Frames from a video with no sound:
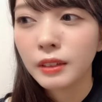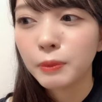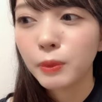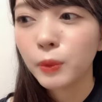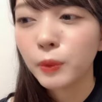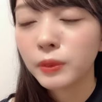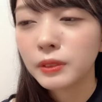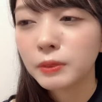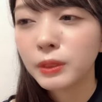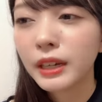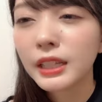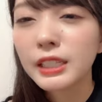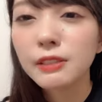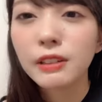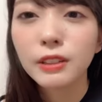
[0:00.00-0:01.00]
もう
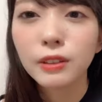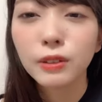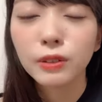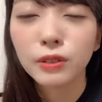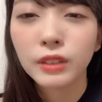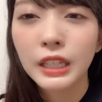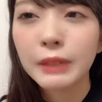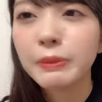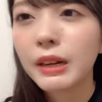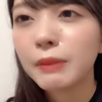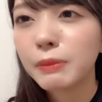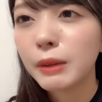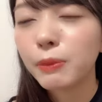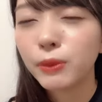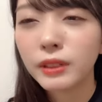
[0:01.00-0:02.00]
昔はノートで今
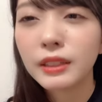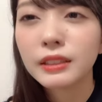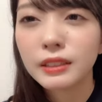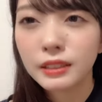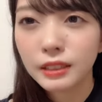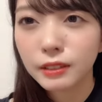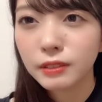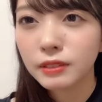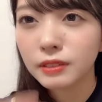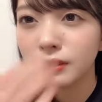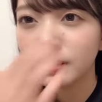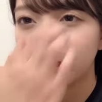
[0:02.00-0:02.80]
はメモなんだけど